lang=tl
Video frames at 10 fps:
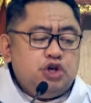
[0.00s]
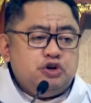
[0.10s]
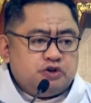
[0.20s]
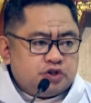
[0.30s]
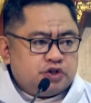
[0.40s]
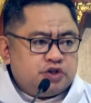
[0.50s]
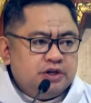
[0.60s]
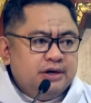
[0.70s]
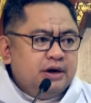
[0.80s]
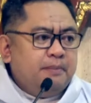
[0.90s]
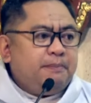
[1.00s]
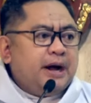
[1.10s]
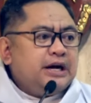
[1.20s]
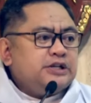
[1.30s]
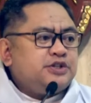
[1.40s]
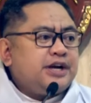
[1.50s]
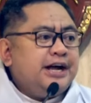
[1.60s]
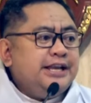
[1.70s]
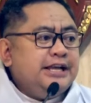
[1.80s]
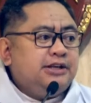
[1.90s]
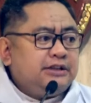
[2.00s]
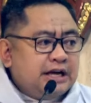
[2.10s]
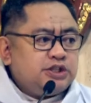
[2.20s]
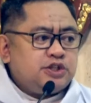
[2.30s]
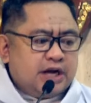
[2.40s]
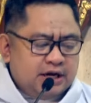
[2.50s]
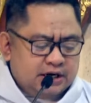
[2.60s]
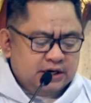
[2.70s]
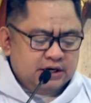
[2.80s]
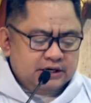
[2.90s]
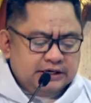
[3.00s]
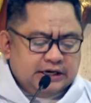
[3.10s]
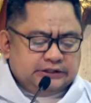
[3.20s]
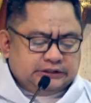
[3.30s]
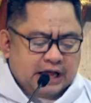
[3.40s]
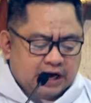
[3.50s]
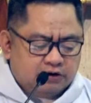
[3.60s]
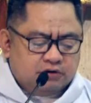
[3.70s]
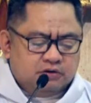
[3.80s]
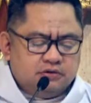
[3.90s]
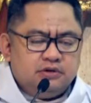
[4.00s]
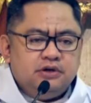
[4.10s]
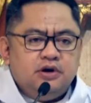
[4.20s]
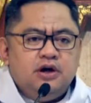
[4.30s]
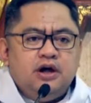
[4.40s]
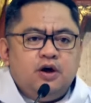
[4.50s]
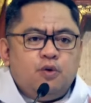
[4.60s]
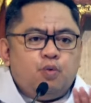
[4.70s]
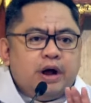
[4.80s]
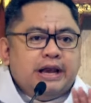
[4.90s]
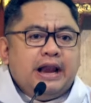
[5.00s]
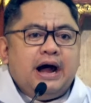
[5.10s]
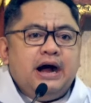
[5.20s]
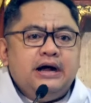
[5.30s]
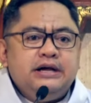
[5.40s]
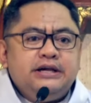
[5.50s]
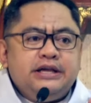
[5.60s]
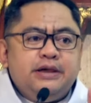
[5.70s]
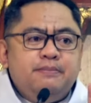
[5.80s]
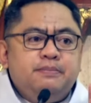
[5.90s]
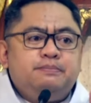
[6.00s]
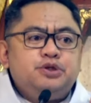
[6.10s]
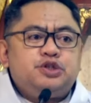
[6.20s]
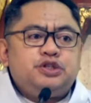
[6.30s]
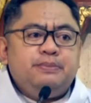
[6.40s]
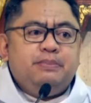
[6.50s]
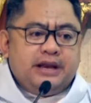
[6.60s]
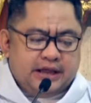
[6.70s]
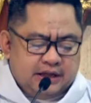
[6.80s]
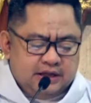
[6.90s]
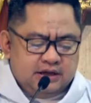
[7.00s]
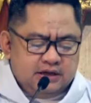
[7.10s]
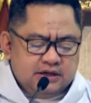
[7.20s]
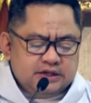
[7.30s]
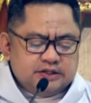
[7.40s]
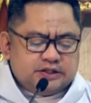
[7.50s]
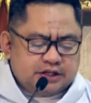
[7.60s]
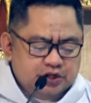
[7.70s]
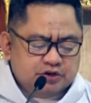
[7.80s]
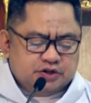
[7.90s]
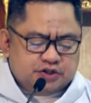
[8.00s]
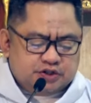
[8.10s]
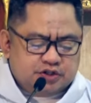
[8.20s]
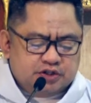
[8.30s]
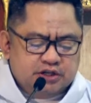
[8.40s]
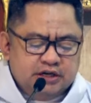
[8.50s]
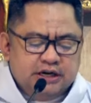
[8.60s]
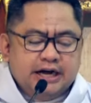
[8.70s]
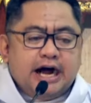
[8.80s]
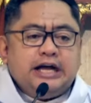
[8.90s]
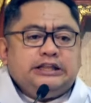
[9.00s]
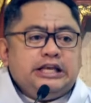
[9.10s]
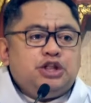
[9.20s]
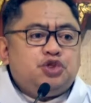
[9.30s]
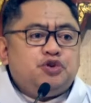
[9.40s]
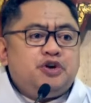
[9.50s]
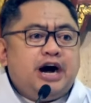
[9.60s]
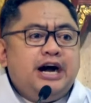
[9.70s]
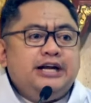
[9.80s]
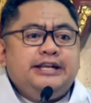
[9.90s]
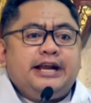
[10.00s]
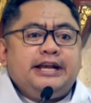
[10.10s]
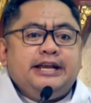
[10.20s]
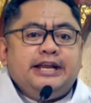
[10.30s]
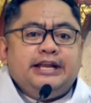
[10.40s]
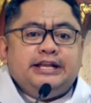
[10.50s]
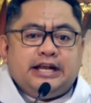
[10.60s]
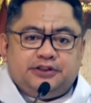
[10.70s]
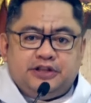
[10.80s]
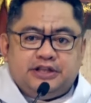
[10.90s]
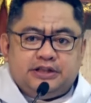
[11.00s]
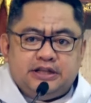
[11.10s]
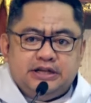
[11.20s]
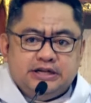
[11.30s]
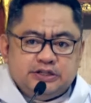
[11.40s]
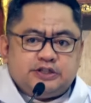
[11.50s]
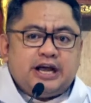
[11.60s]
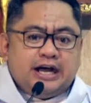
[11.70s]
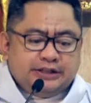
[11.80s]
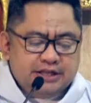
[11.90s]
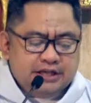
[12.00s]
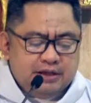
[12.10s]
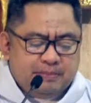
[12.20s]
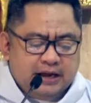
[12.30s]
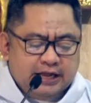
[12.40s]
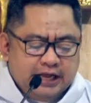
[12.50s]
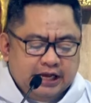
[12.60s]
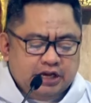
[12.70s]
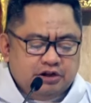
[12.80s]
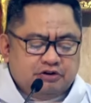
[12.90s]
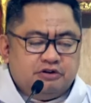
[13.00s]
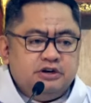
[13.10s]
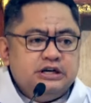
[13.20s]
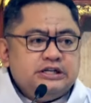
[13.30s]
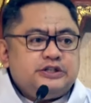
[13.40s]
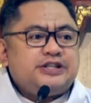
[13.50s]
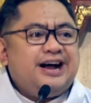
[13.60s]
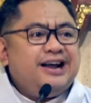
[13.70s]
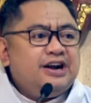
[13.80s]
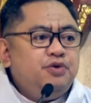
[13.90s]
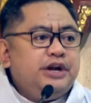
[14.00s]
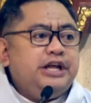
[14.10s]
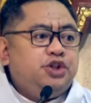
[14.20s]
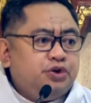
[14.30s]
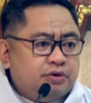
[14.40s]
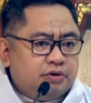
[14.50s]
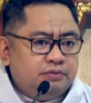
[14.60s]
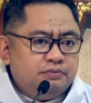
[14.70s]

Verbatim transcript: Diyos para sa kaligtasan ng tao. Walang imposible sa Diyos. At ito ang narinig natin sa ating ebanghelyo sa araw na ito.